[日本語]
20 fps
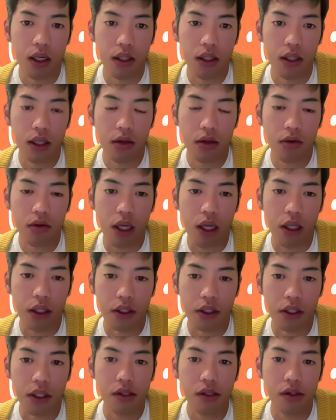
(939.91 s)
年度内
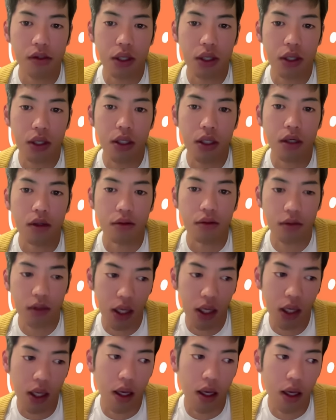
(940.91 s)
に成立できなく
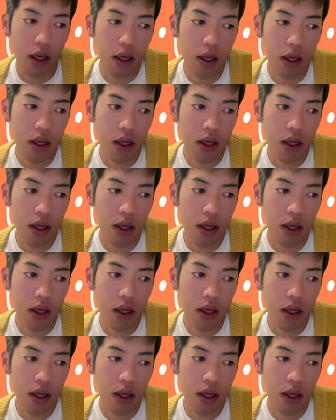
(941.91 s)
て、